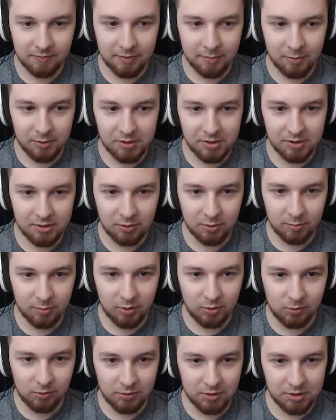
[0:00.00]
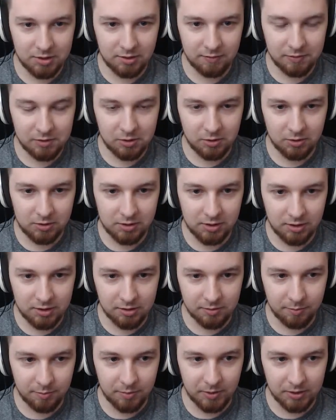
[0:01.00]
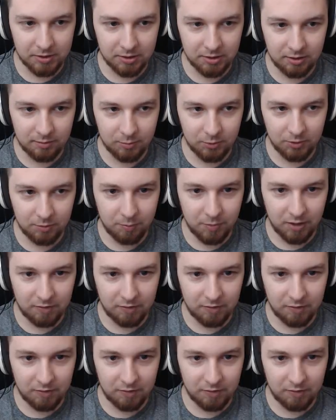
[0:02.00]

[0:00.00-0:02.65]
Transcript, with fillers: Wy może z od boku gdzieś tam skocz na padzie tam od